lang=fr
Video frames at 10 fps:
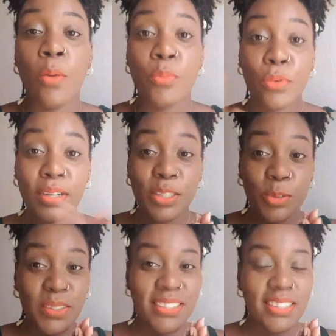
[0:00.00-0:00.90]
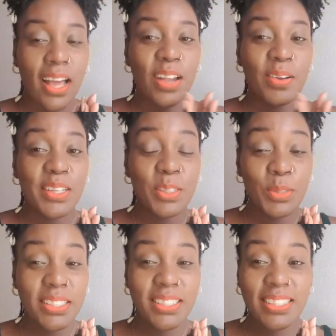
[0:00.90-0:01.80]
Pour les twists, alors les
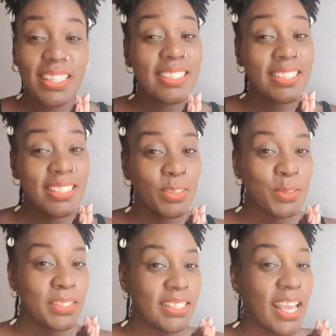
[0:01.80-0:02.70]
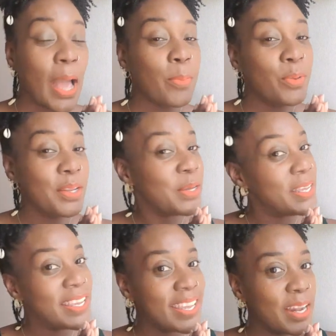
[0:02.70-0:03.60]
twists, dites aussi appelés
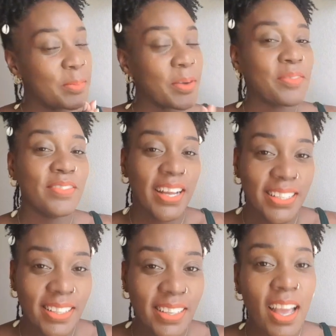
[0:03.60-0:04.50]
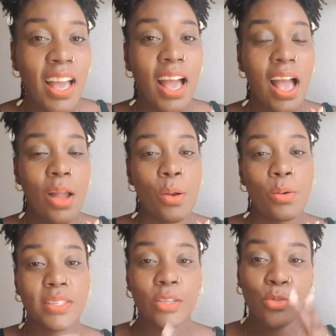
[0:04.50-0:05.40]
également vanille,
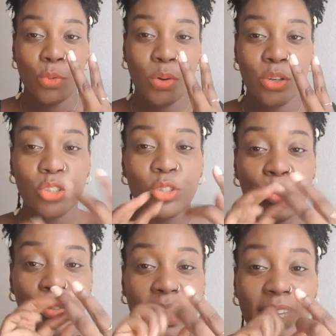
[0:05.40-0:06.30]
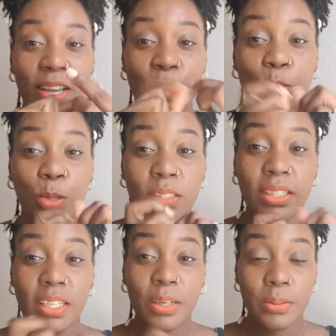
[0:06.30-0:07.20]
alors, c'est deux branches que vous allez
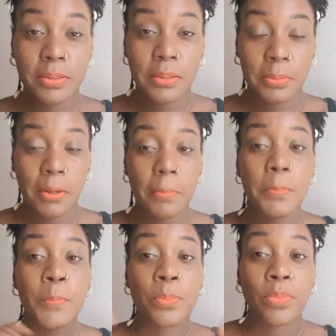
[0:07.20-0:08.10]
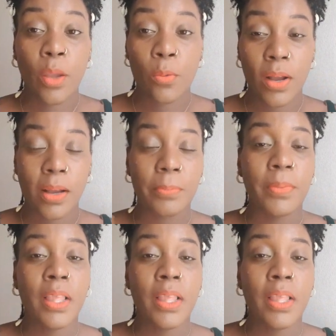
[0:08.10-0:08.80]
entortiller ensemble. Voilà.